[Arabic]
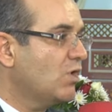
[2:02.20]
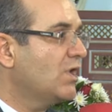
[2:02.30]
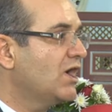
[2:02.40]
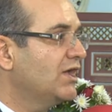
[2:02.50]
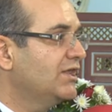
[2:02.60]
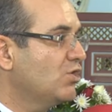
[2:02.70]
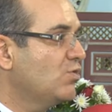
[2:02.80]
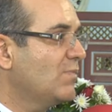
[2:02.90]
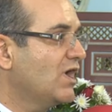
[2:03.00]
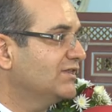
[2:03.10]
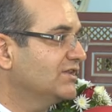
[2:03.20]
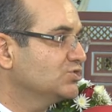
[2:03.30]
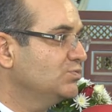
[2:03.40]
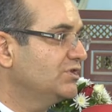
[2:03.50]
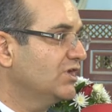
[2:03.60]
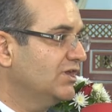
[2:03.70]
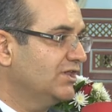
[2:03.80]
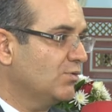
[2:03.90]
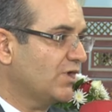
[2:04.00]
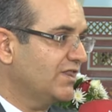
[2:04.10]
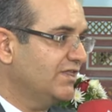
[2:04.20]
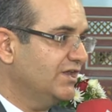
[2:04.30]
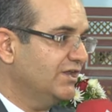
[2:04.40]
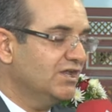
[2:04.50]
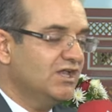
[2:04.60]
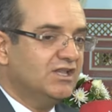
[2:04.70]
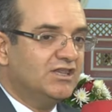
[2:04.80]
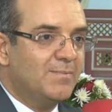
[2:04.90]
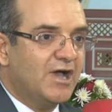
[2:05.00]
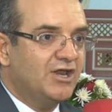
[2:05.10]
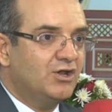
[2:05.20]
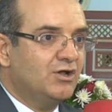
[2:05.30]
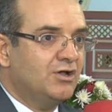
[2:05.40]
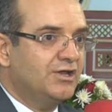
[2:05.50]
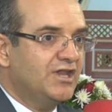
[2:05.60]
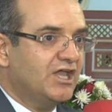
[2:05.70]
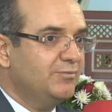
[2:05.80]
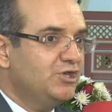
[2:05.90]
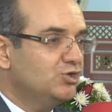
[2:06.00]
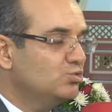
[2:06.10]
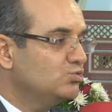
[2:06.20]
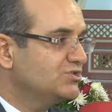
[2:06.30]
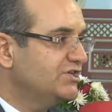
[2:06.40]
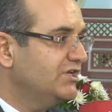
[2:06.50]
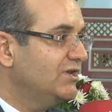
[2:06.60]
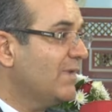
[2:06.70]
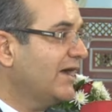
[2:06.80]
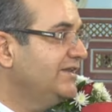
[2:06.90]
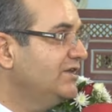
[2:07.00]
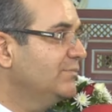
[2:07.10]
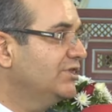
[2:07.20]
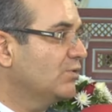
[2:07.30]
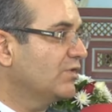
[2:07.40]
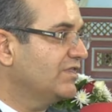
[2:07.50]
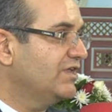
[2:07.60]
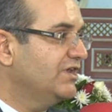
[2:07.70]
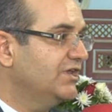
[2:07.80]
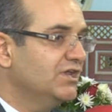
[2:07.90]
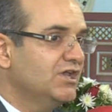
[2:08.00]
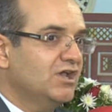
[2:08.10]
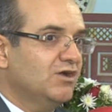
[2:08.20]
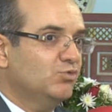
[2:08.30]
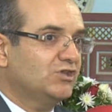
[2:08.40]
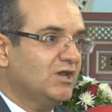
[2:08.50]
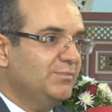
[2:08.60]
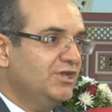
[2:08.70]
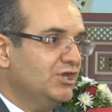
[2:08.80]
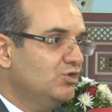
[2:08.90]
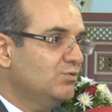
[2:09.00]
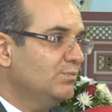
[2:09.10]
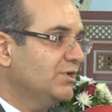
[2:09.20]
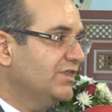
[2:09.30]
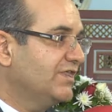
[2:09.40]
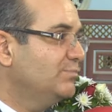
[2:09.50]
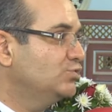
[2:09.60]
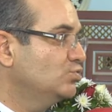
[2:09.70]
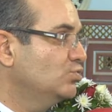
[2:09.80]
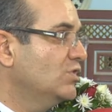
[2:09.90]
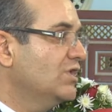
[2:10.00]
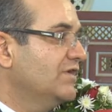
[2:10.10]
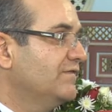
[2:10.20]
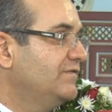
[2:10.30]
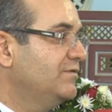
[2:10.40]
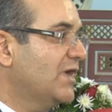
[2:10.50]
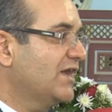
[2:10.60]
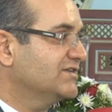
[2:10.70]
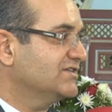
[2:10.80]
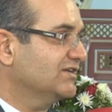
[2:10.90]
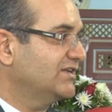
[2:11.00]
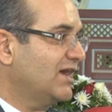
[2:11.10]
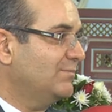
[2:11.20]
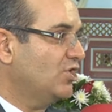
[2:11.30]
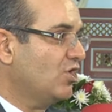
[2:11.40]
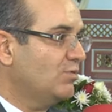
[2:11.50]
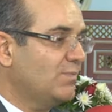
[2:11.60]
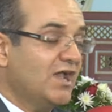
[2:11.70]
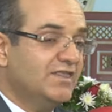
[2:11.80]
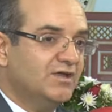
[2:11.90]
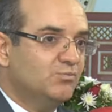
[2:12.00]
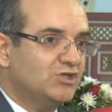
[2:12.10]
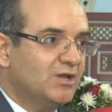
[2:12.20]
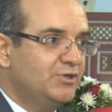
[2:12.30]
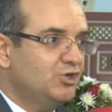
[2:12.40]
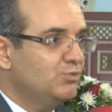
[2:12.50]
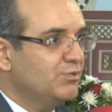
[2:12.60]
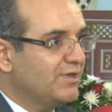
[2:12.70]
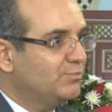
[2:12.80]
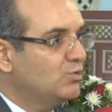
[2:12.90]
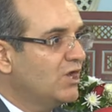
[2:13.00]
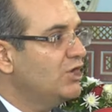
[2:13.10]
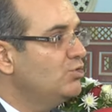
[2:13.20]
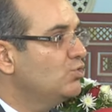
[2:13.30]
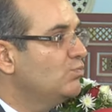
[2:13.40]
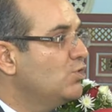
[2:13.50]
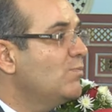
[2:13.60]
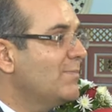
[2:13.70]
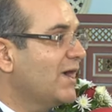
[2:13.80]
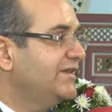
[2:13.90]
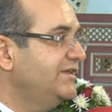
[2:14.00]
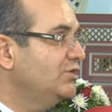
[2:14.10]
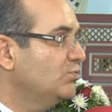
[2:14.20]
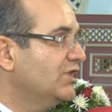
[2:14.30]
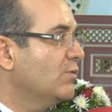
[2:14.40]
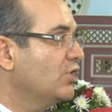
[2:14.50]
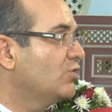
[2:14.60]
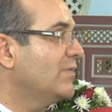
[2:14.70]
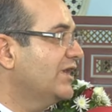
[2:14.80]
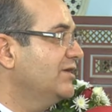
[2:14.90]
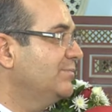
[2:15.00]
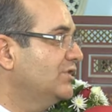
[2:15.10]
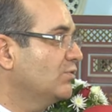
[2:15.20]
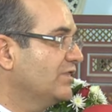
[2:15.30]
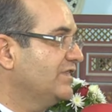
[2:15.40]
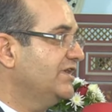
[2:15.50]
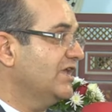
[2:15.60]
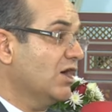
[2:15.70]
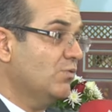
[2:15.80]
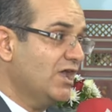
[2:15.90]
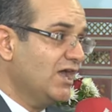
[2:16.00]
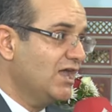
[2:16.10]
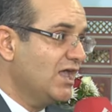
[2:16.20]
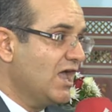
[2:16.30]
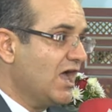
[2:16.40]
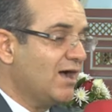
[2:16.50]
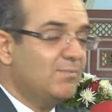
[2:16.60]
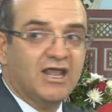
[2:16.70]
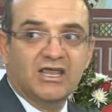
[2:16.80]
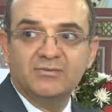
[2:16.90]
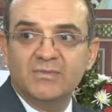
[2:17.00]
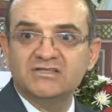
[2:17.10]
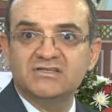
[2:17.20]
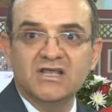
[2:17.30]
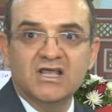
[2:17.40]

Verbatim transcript: وهو يوم التصويت للدور الثاني طبعا آه، الناخبين التونسيين المعنيين بالدور الثاني مطالبين أنهم يثبتوا في مراكز الاقتراع نتاعهم ايضا مطالبين انهم يثبتوا هل انهم هم معنيين ودوائرهم معنيه بالدور الثاني او لا عبر خدمه